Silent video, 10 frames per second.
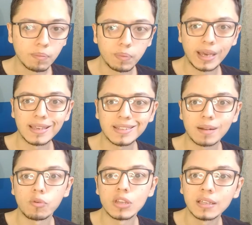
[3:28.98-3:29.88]
pequeñas
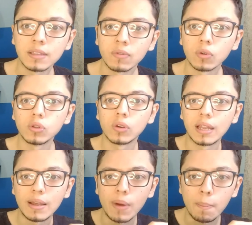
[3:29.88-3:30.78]
armonías de fondo que
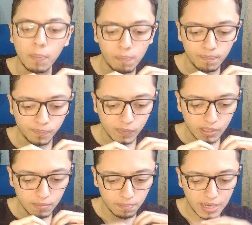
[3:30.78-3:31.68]
le van
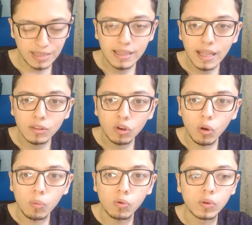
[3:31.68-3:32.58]
brindando
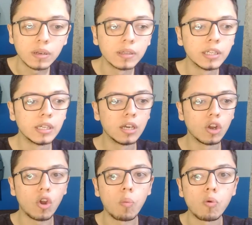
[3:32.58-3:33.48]
como un,
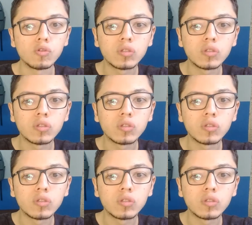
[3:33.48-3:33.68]
como un